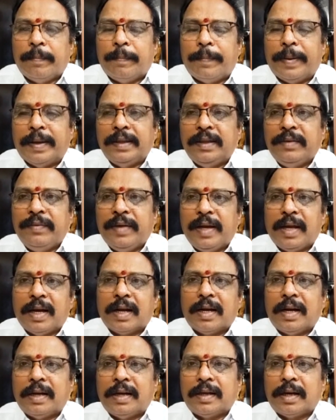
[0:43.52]
పదివేల
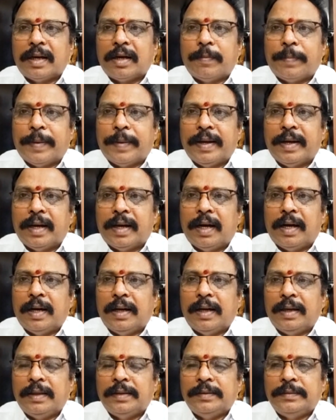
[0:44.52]
గంటలకు పైగా
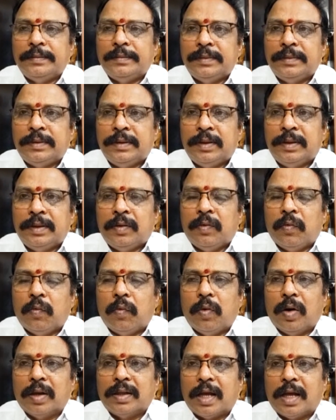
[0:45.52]

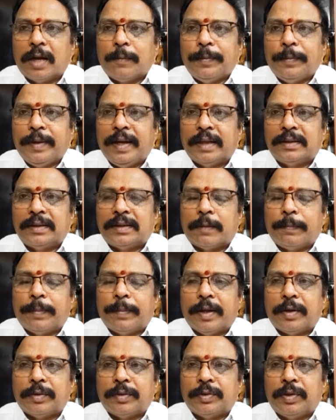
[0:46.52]
ఓదార్పు యాత్ర
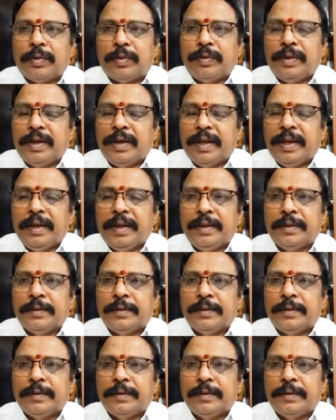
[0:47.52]
పేరుతో ఉండి